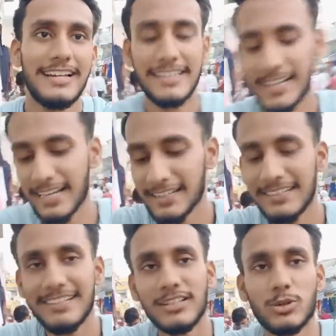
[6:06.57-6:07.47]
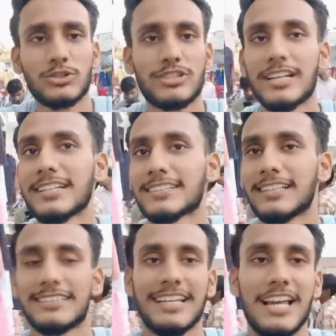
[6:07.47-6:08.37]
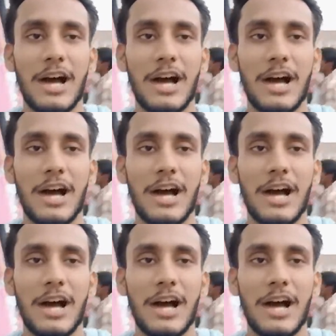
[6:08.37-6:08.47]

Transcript: ठीक है तो चलिए चलते हैं